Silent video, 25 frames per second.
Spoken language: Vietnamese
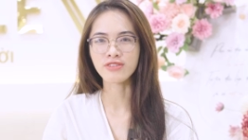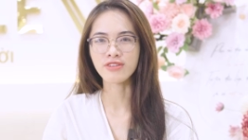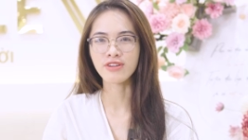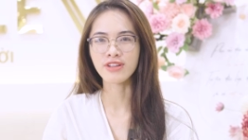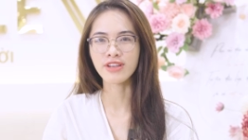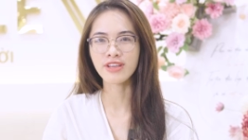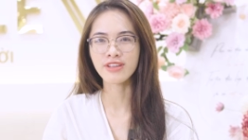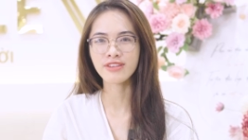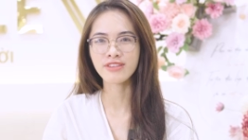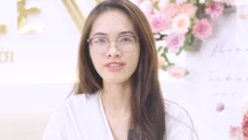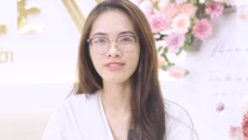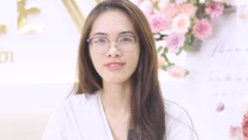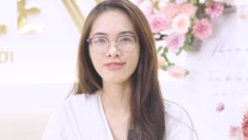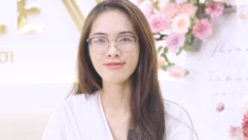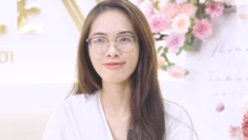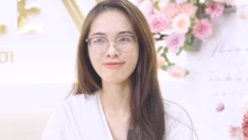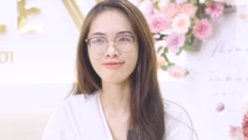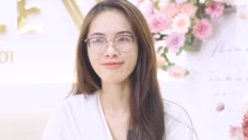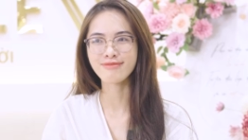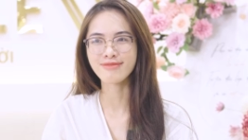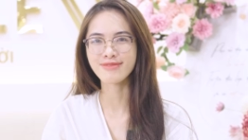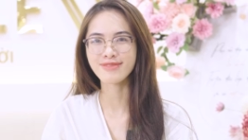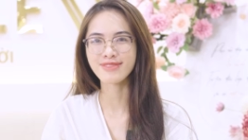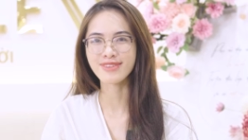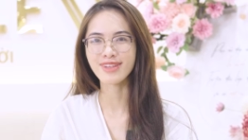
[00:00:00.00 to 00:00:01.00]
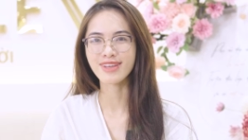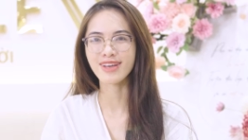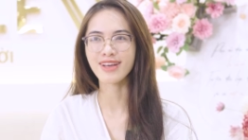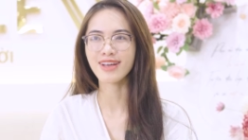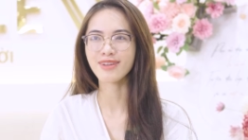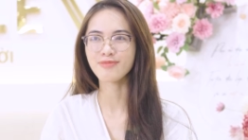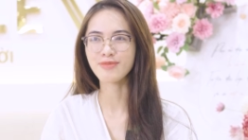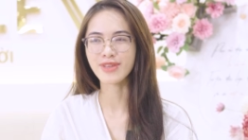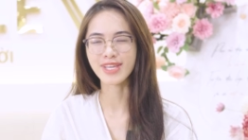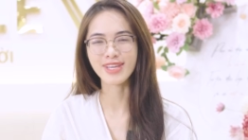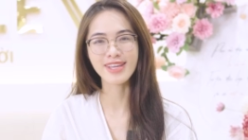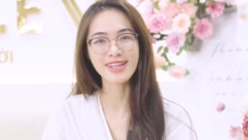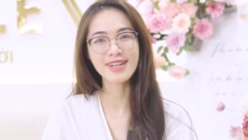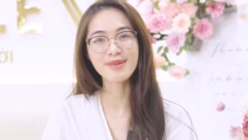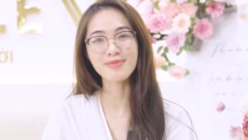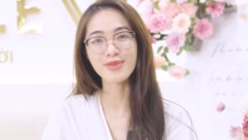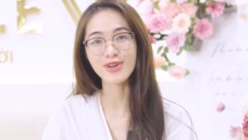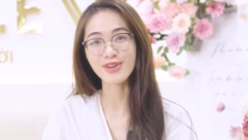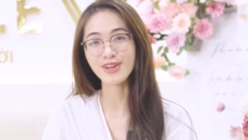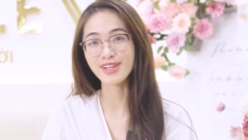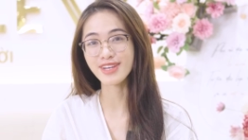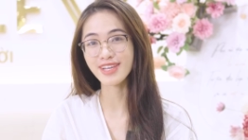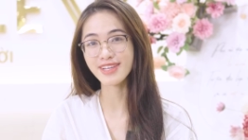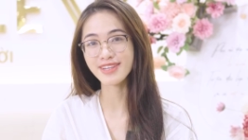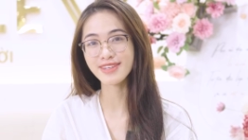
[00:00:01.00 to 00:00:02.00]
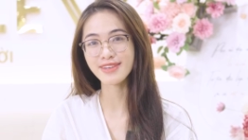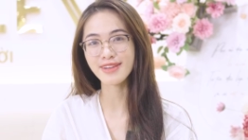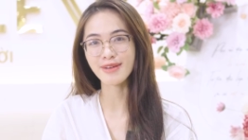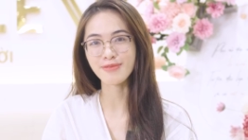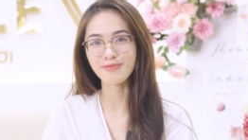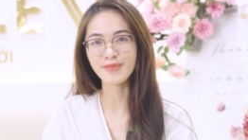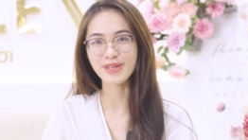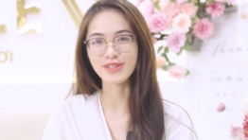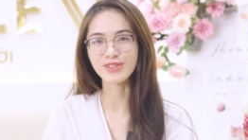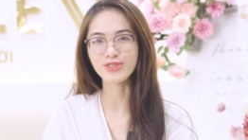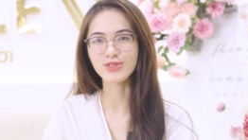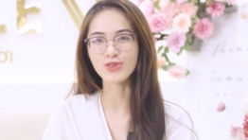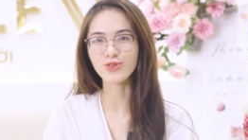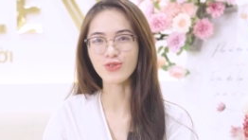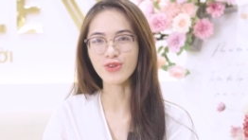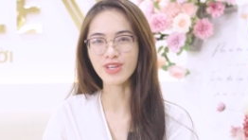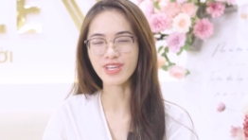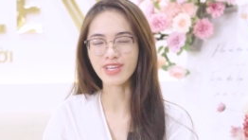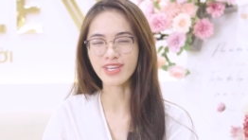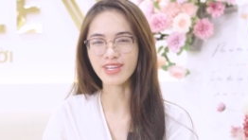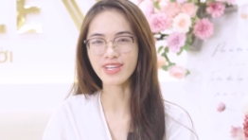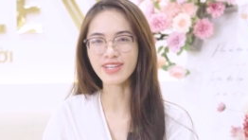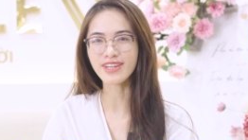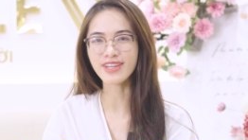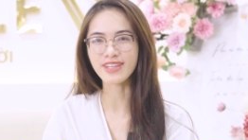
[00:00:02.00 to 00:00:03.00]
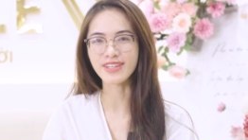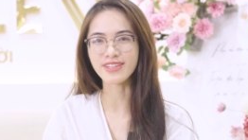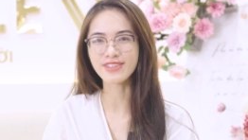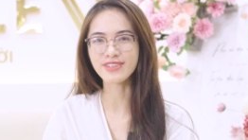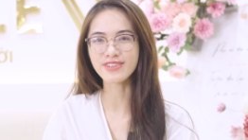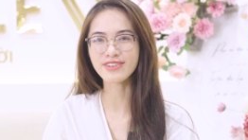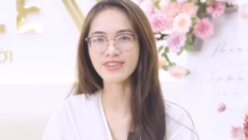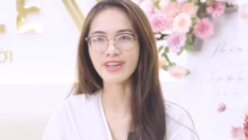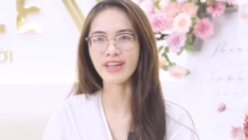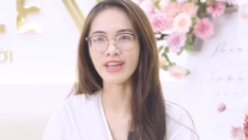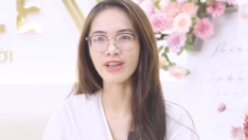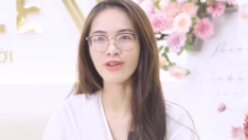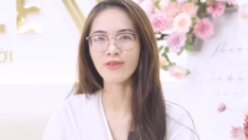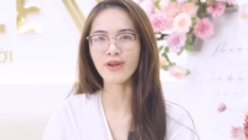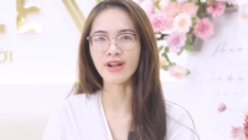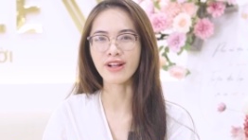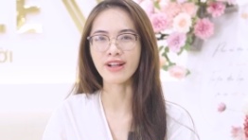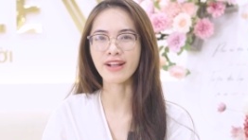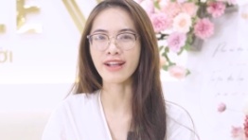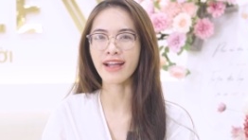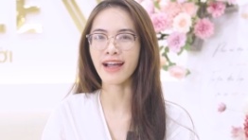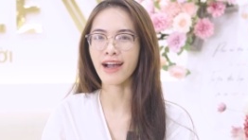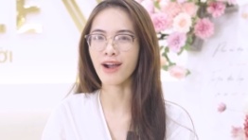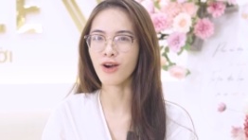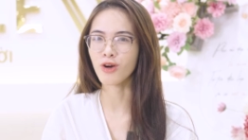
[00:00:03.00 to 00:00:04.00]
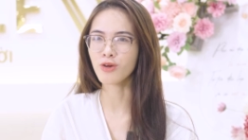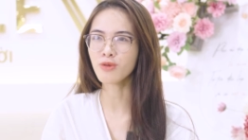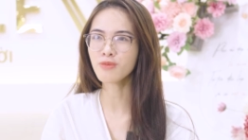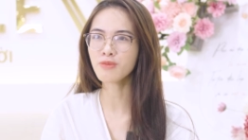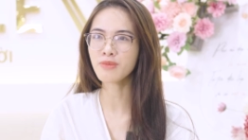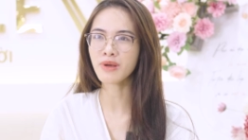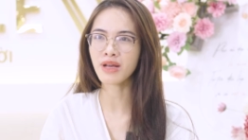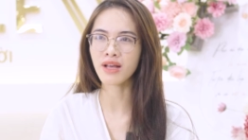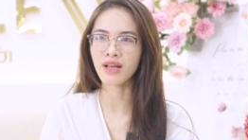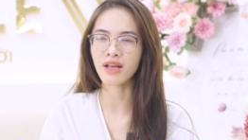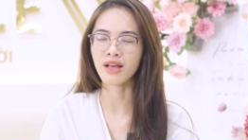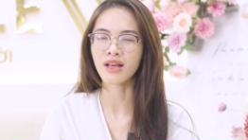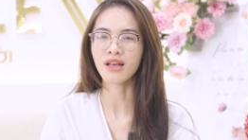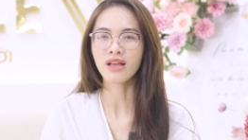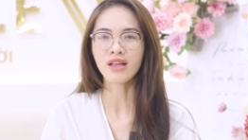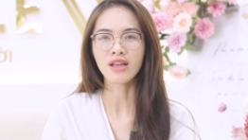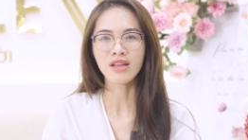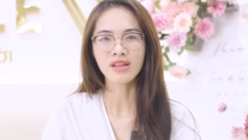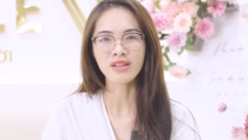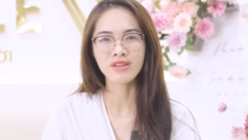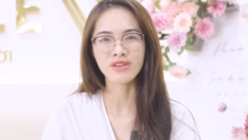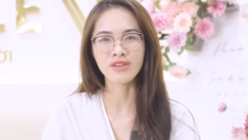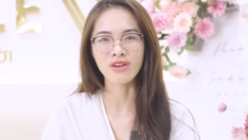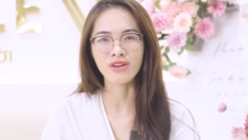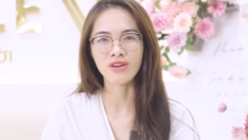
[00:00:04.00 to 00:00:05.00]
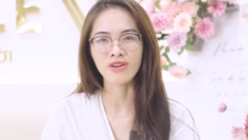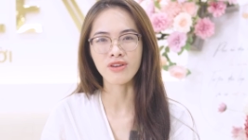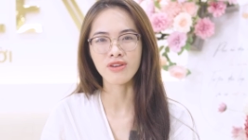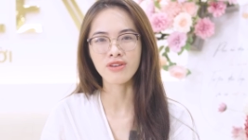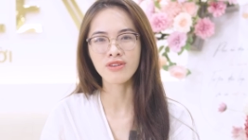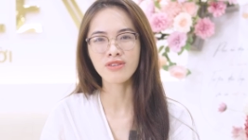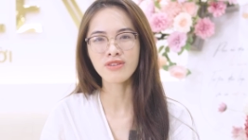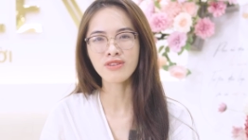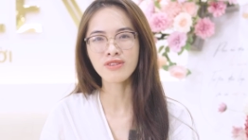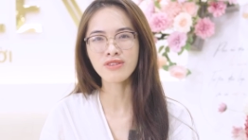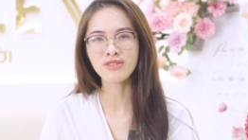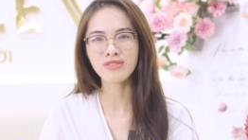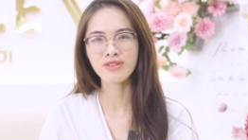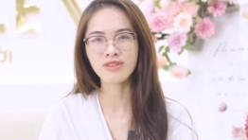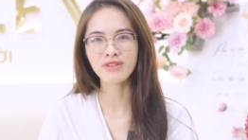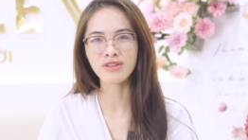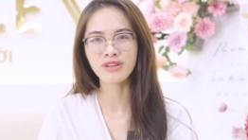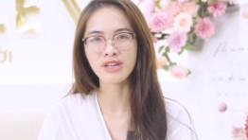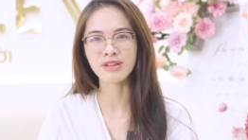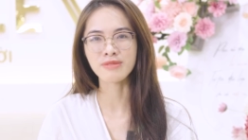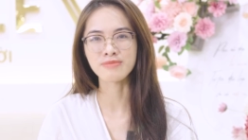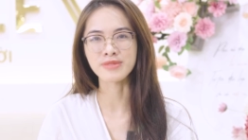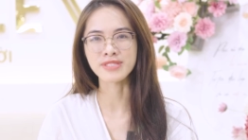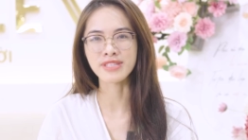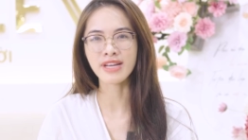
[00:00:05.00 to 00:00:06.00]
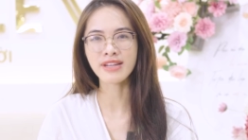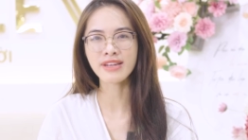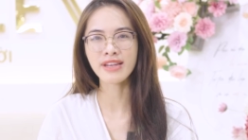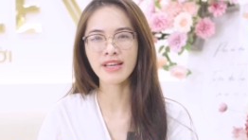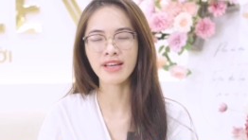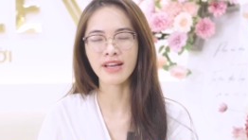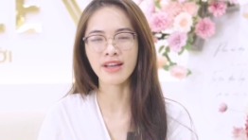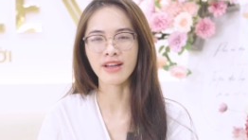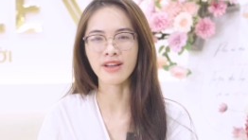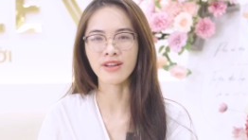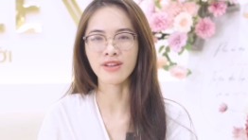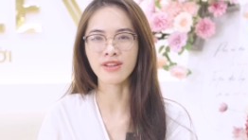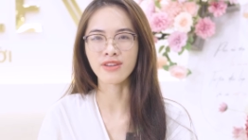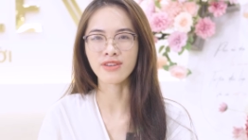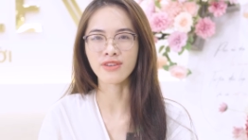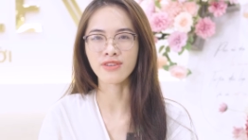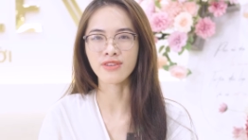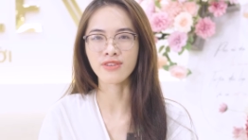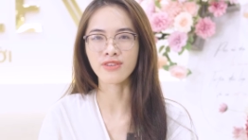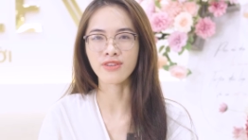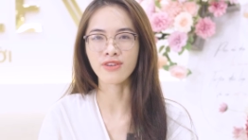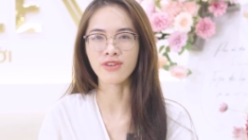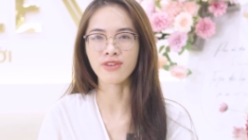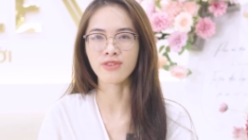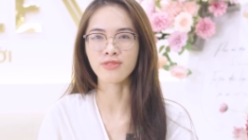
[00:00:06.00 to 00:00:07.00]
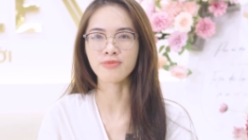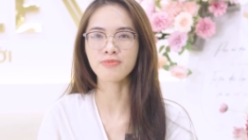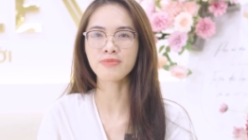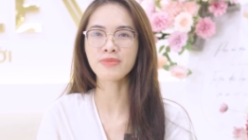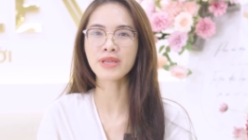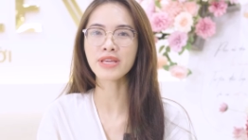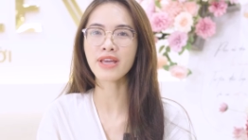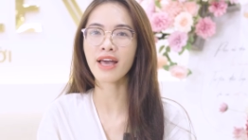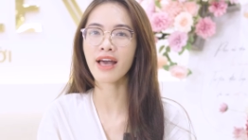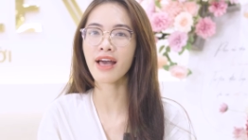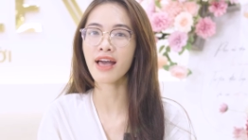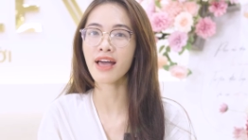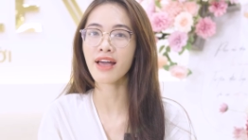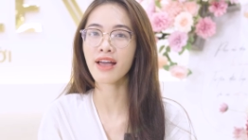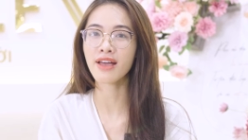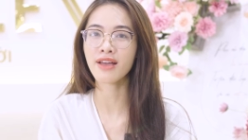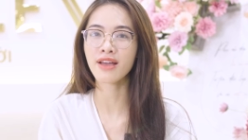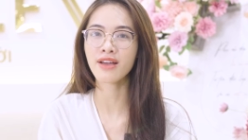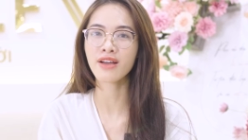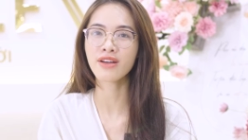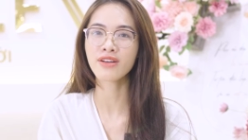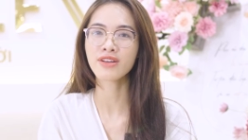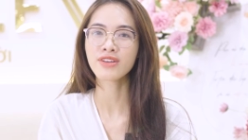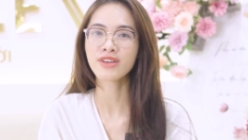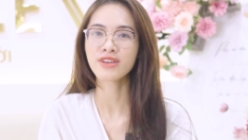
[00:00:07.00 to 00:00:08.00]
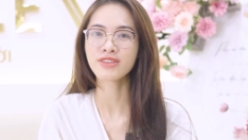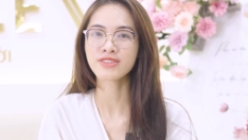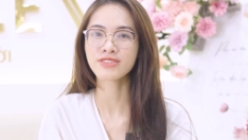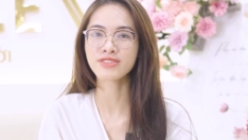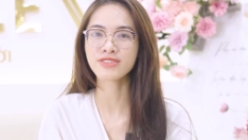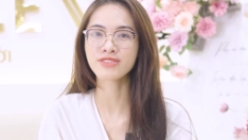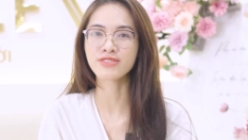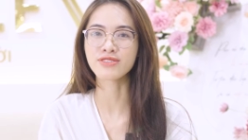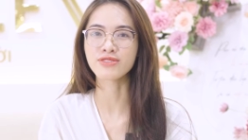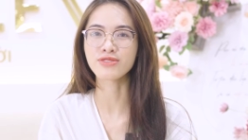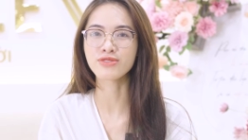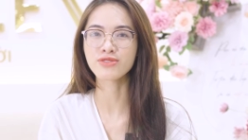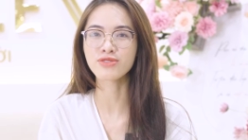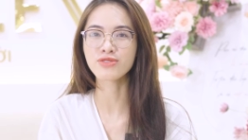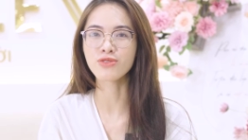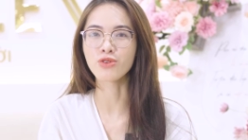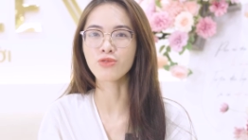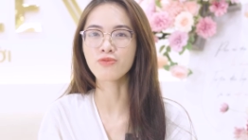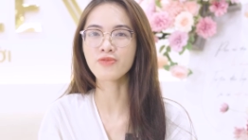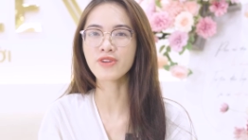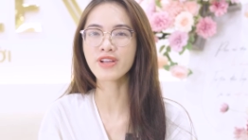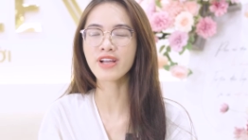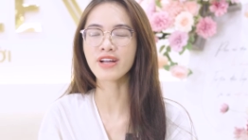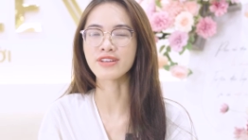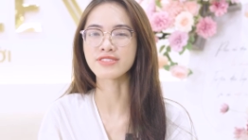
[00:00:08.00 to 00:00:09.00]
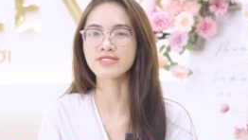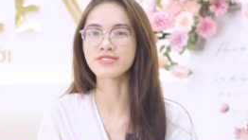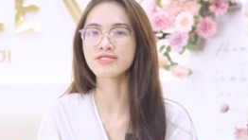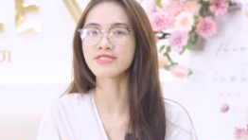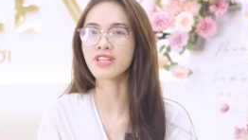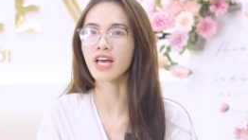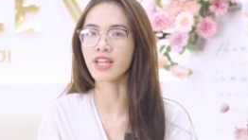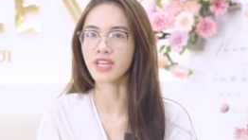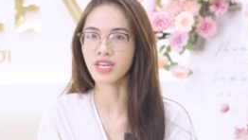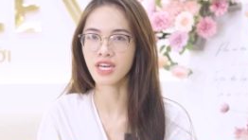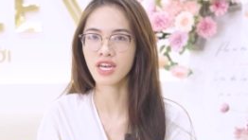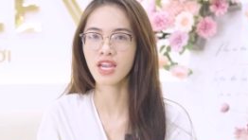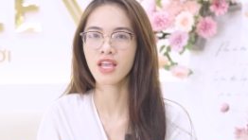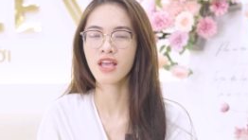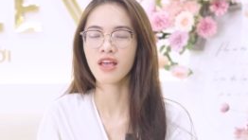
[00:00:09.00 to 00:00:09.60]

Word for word: người nên, mình nghĩ là mọi người nên đặc biệt chú ý đến những cái quảng cáo mà nó cảm giác là nó pê e chưa được đúng với cả sự thật.